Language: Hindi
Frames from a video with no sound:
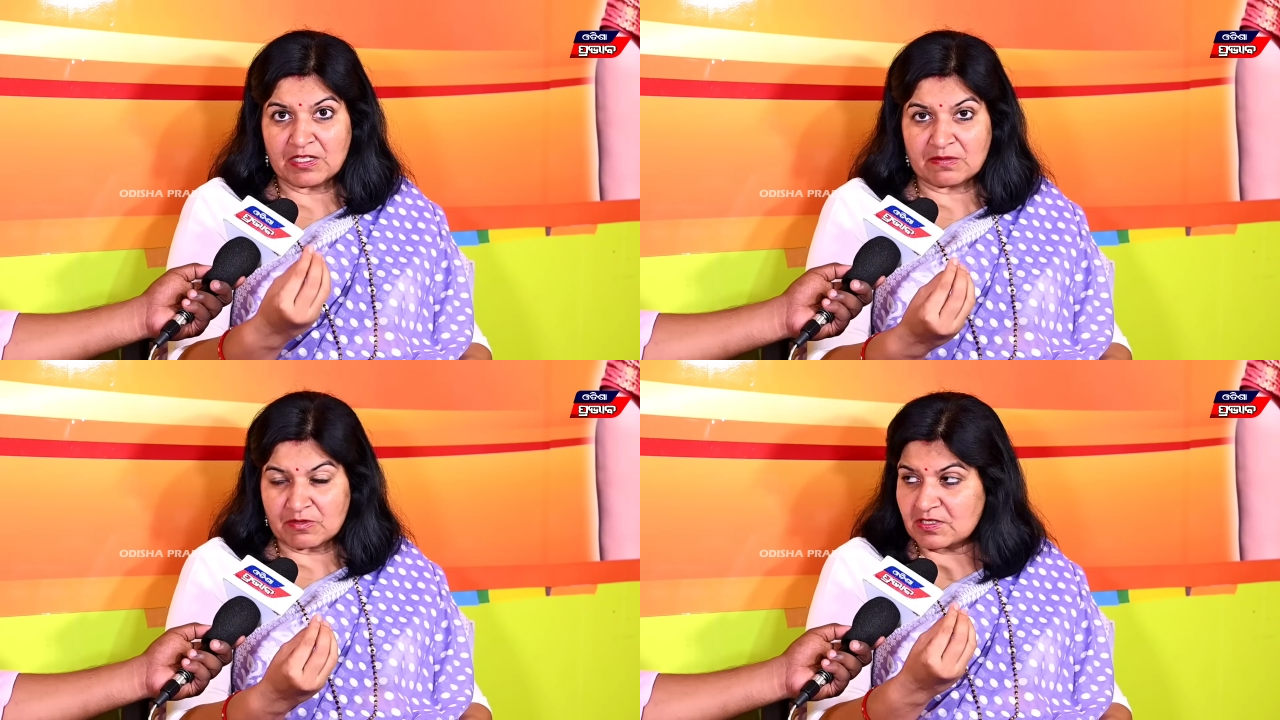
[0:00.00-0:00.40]

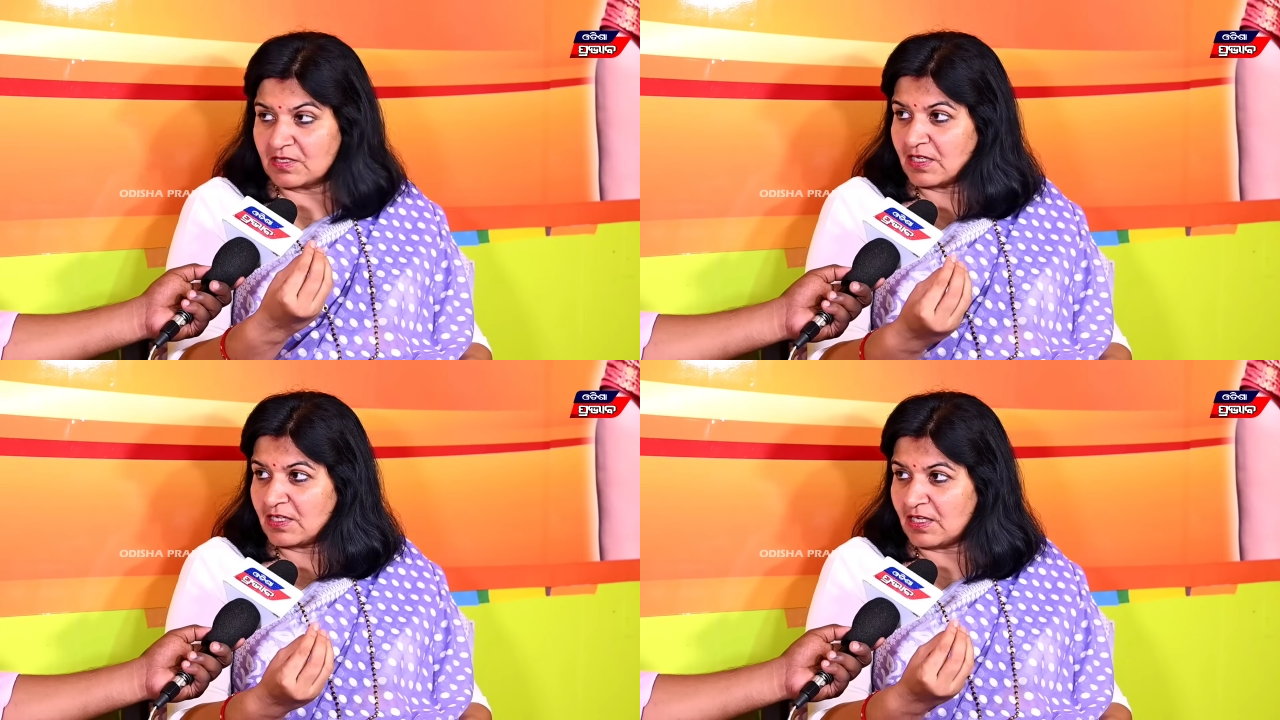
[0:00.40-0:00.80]
समस्ते
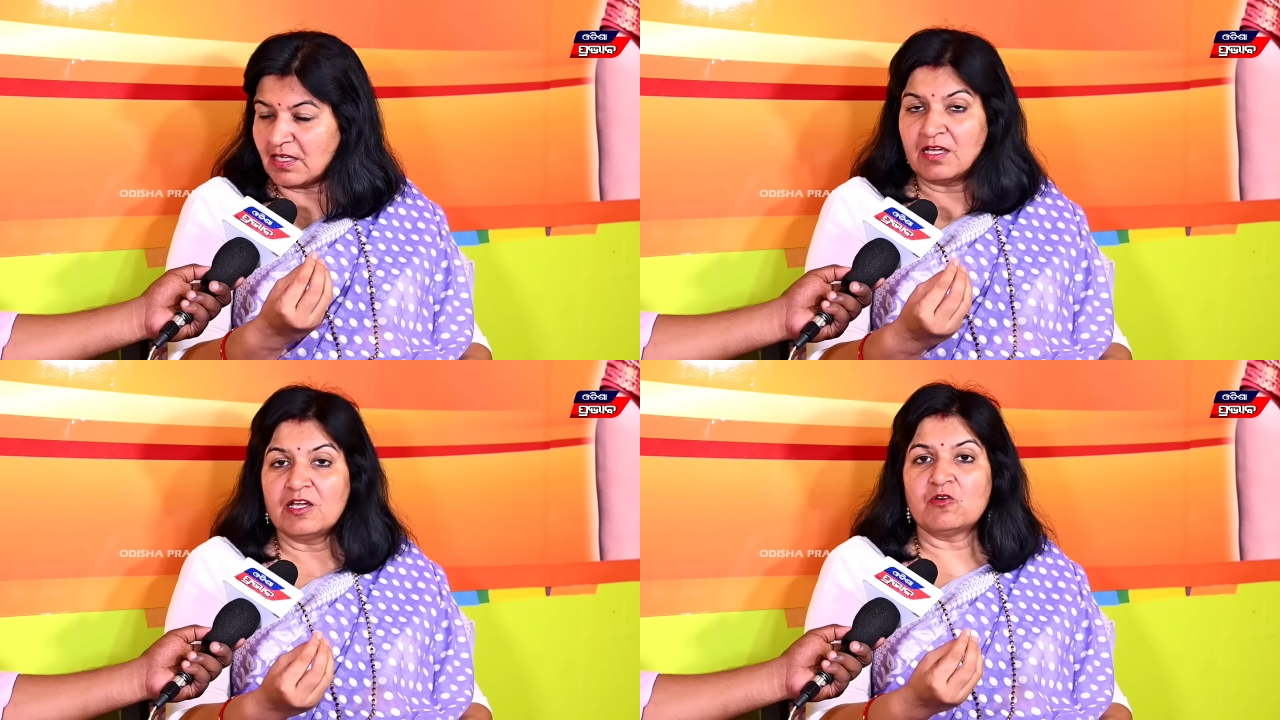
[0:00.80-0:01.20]
देखिले
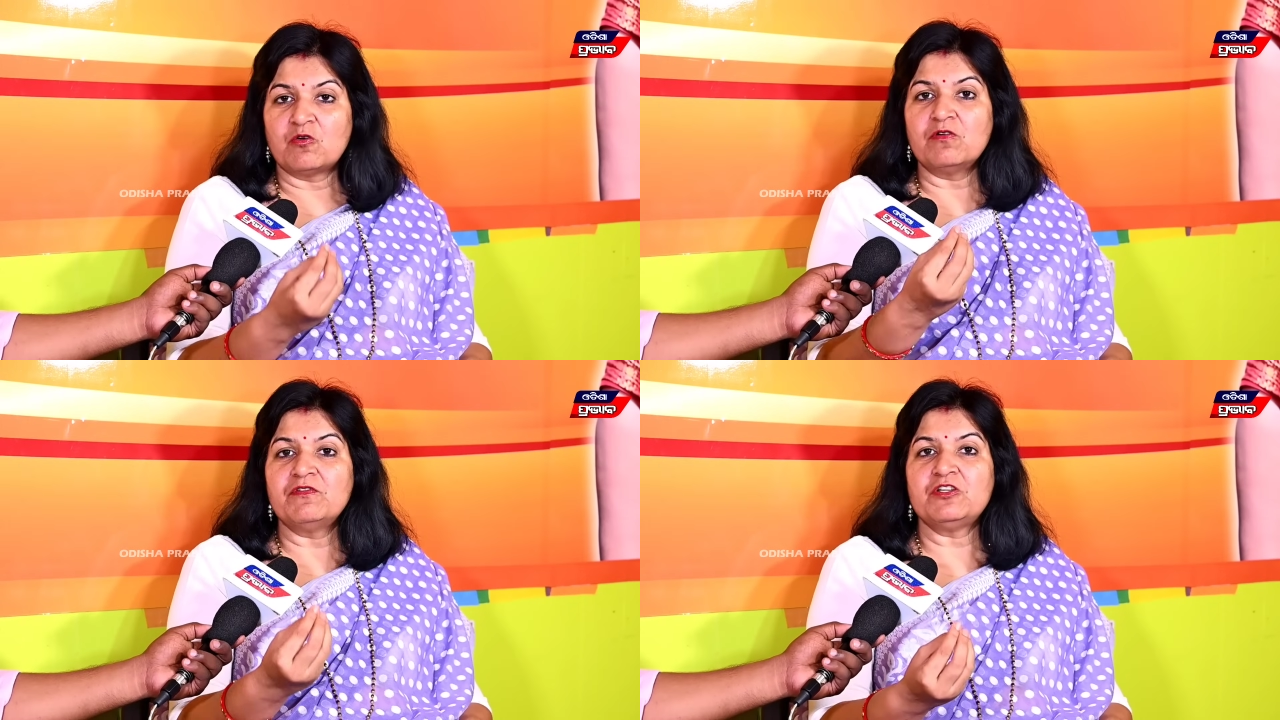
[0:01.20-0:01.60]

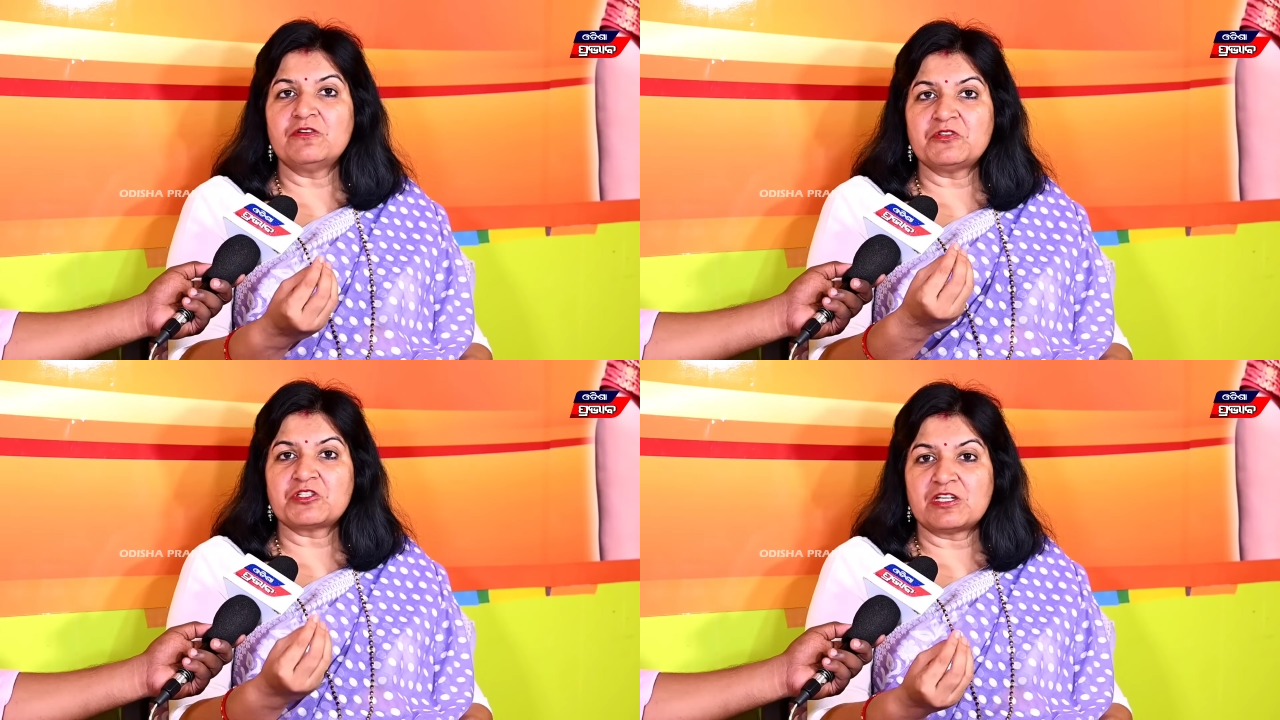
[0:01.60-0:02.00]
को
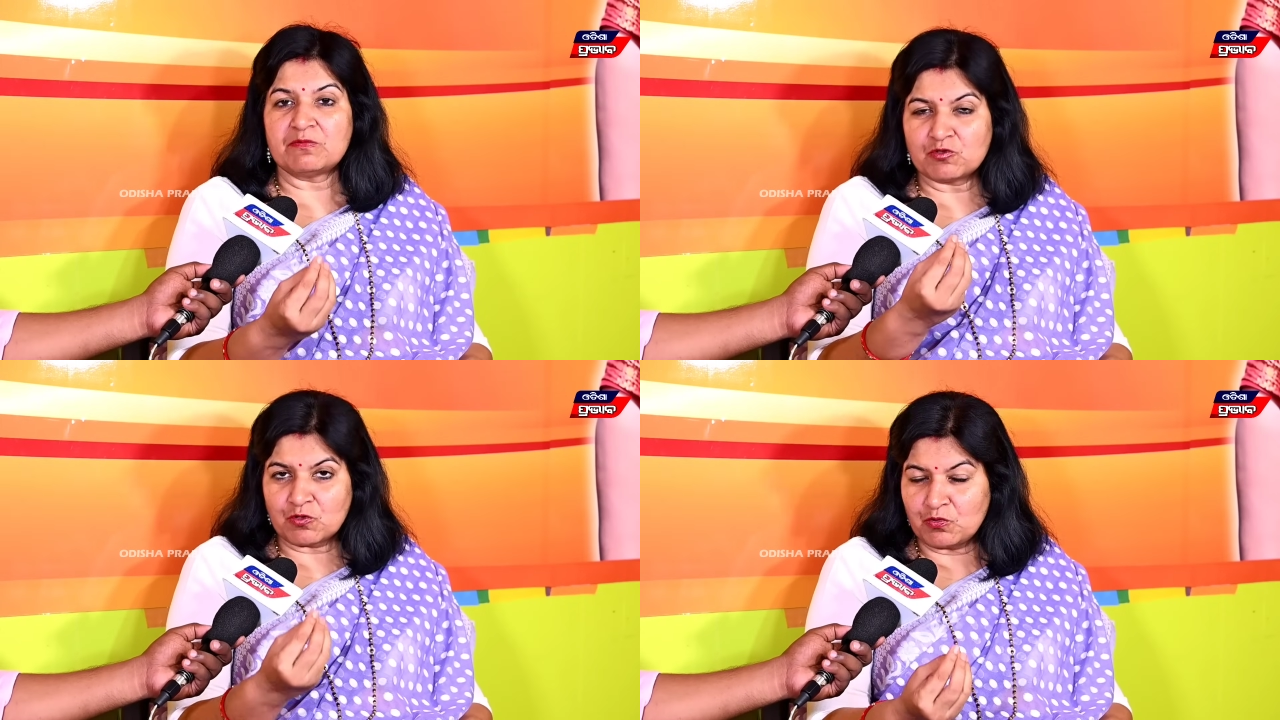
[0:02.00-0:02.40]
भिडियो विषय
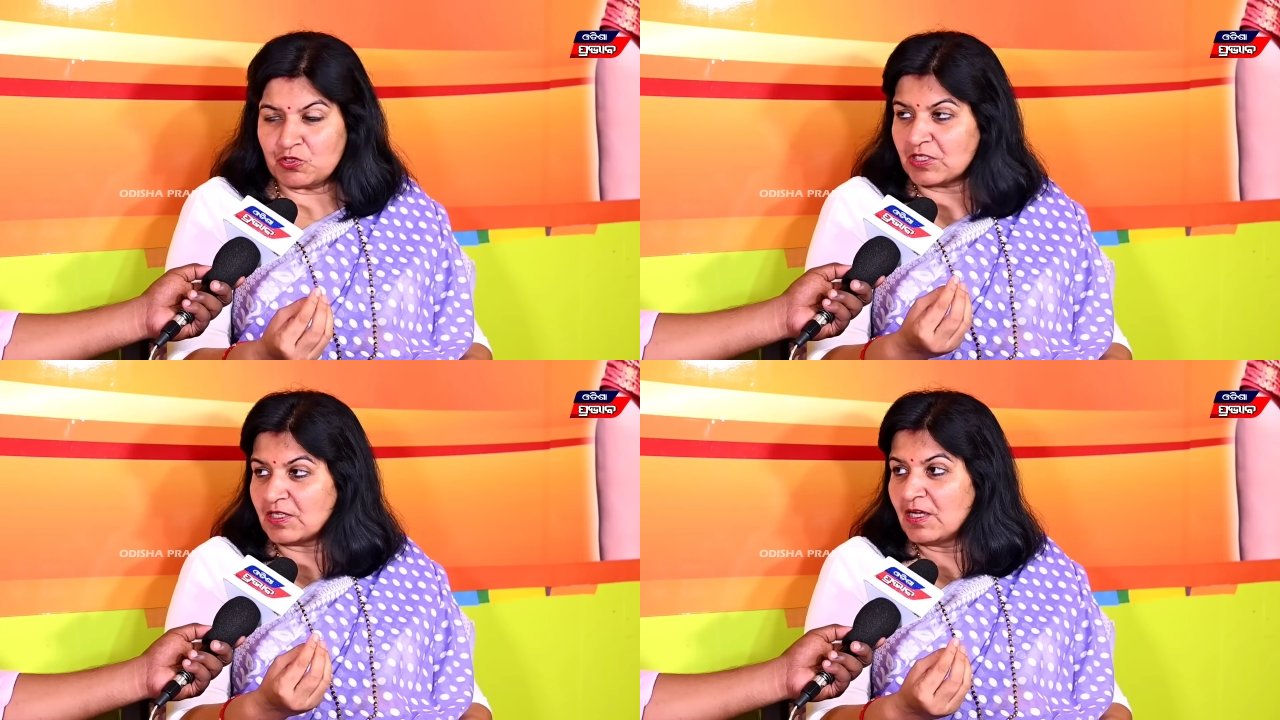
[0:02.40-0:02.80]
मुझे कहूँ